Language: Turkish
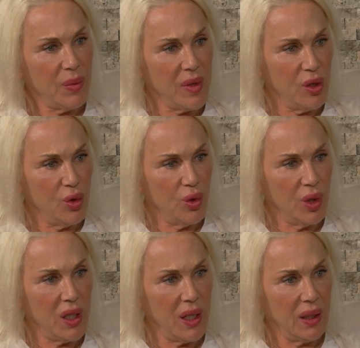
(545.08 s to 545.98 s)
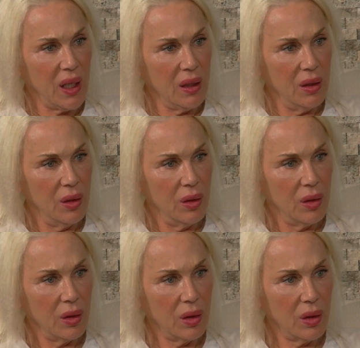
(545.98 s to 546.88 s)
miyiz Hayır, Türkiye'den? Türkiye'den
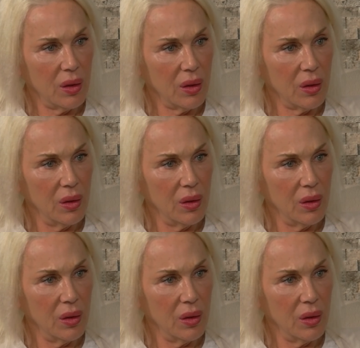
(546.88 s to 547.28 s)
görünmüyor. Ha.